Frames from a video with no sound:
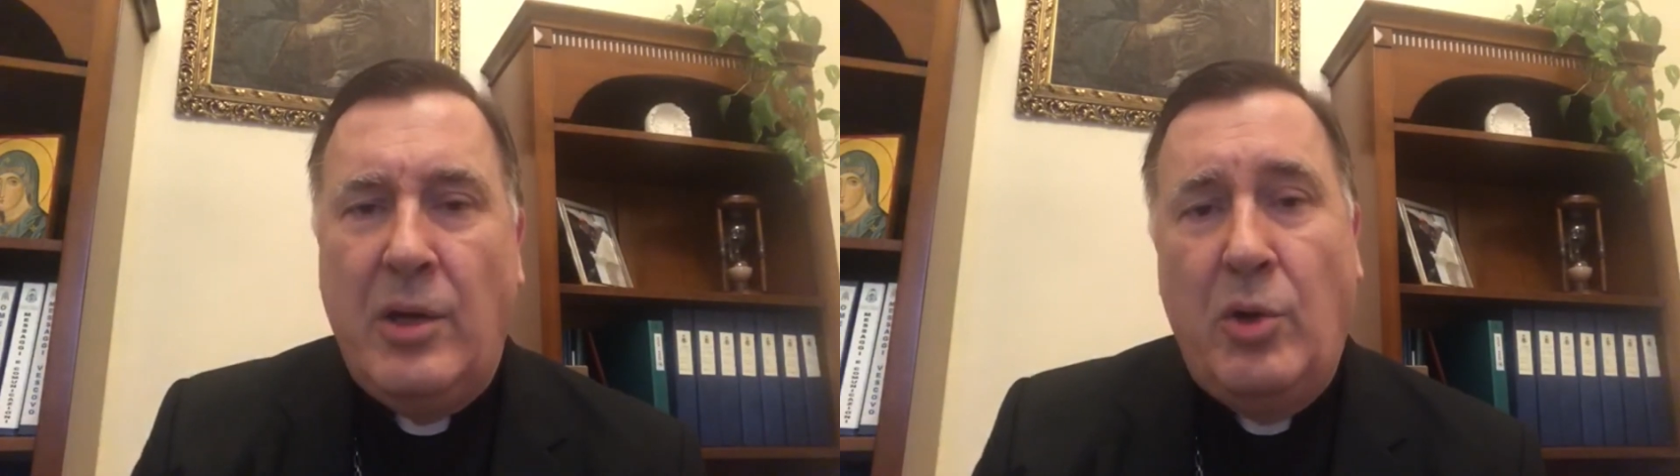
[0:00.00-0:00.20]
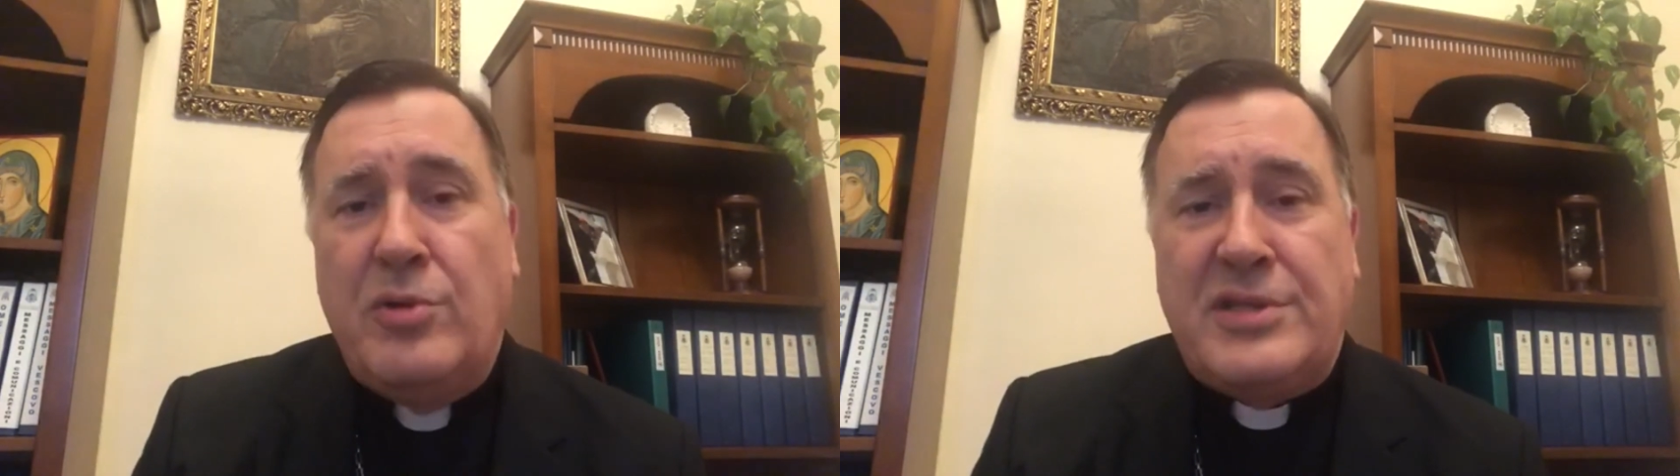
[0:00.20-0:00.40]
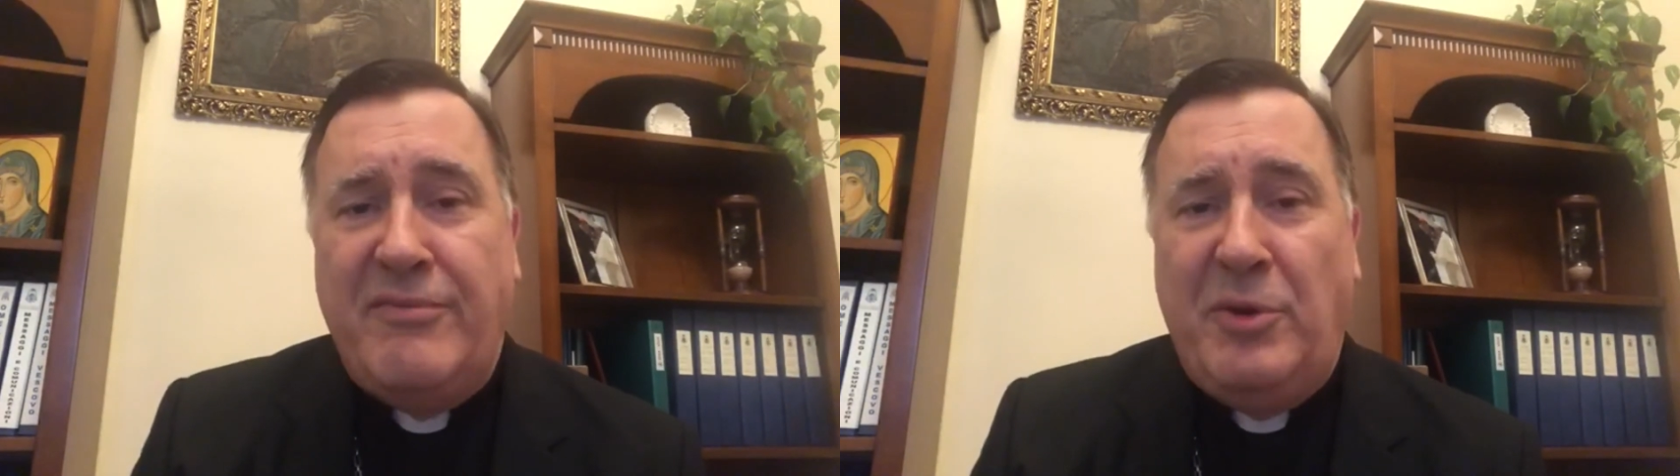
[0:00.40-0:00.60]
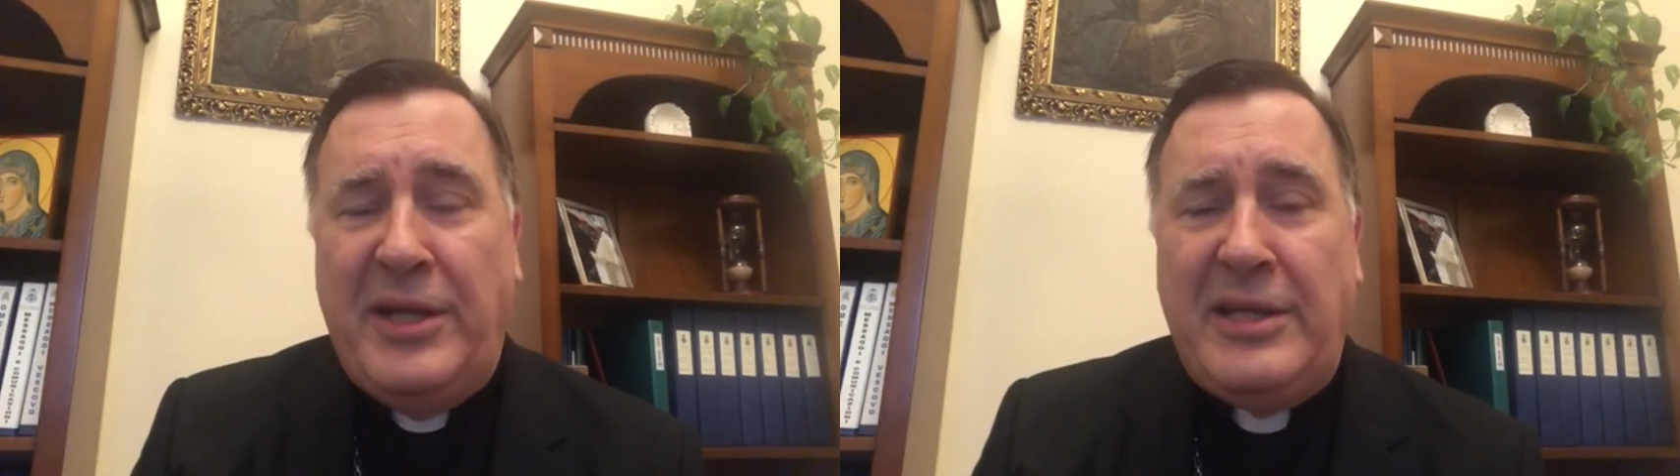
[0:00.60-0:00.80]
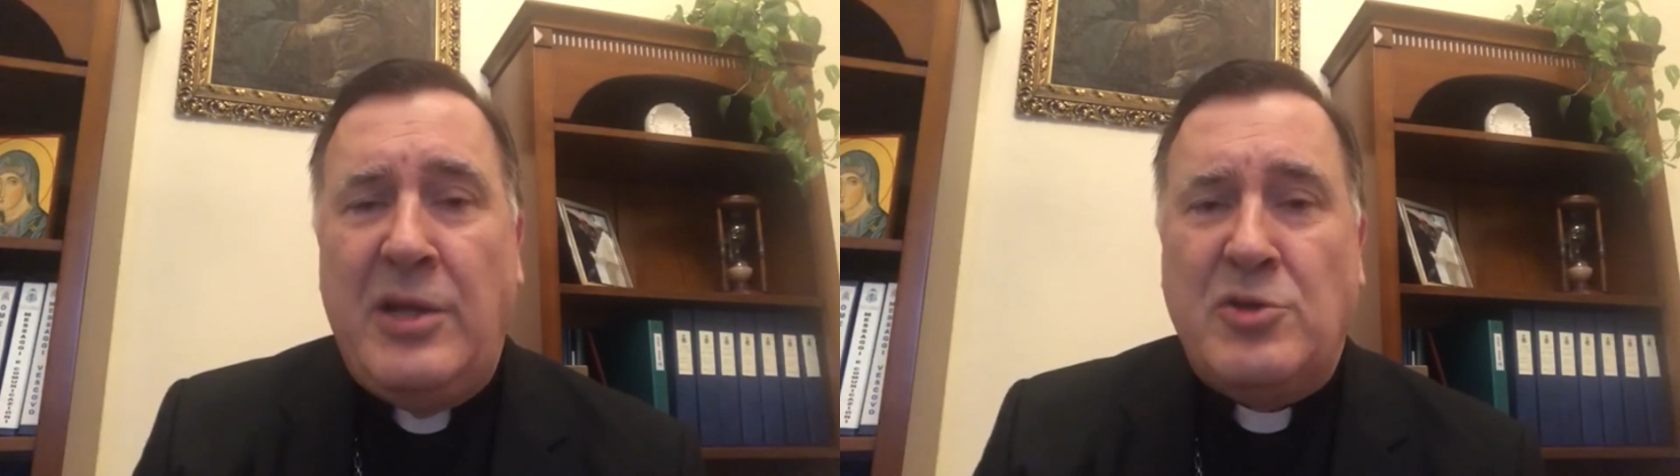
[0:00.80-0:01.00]
o, se
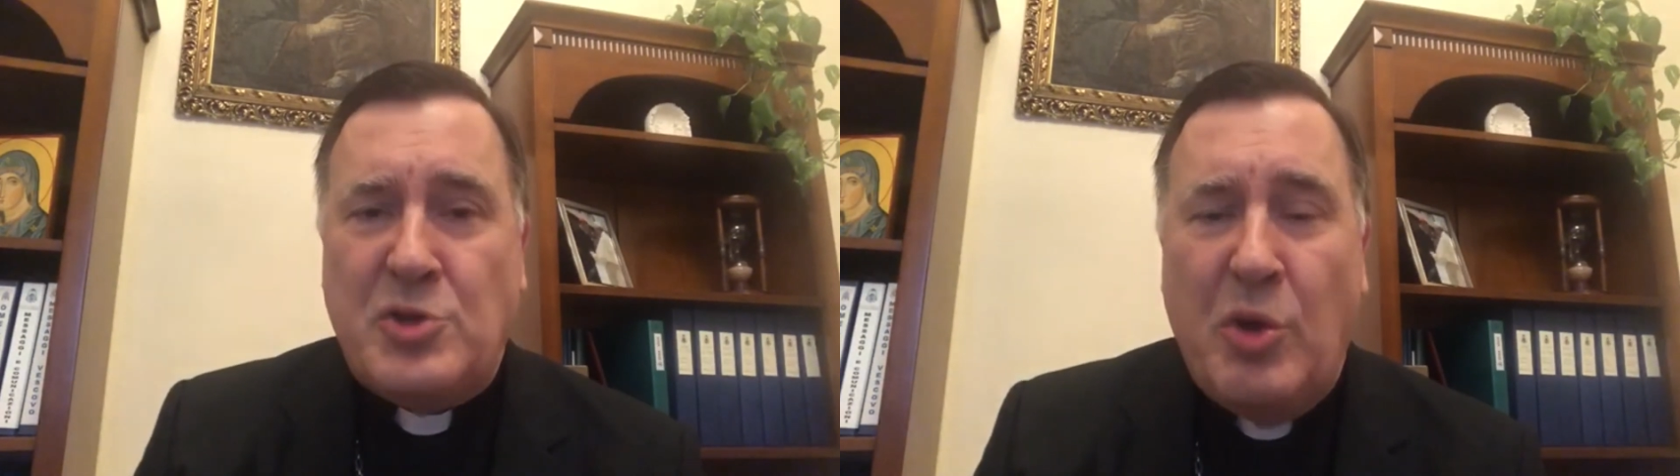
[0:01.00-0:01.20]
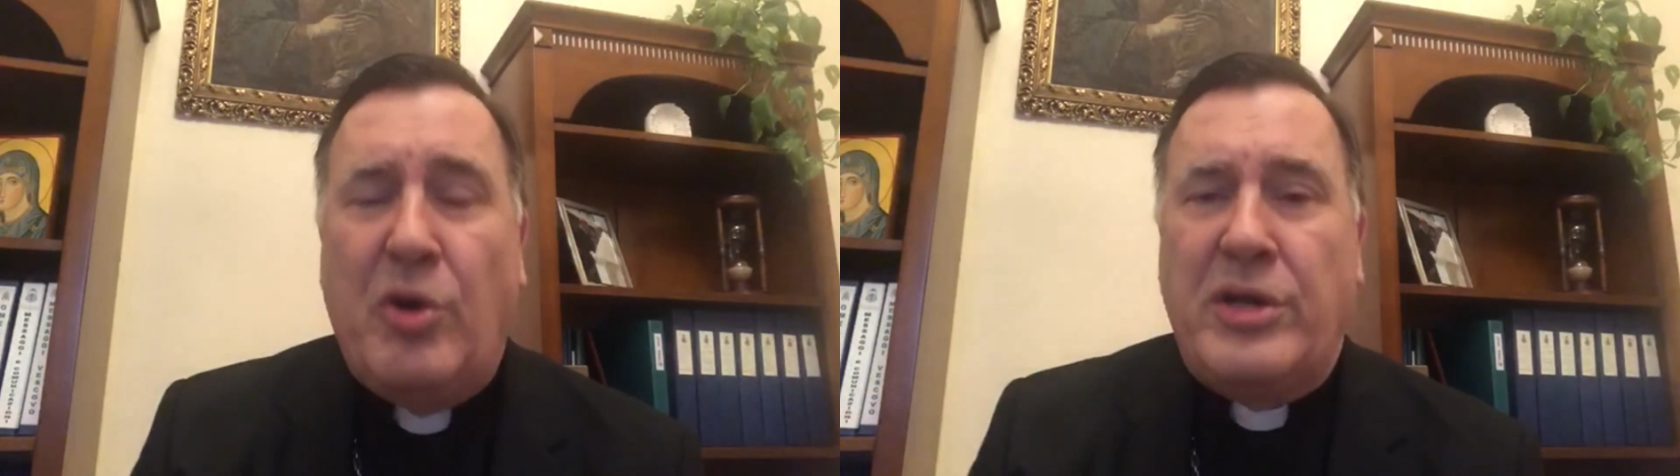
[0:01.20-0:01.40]
volete, il nostro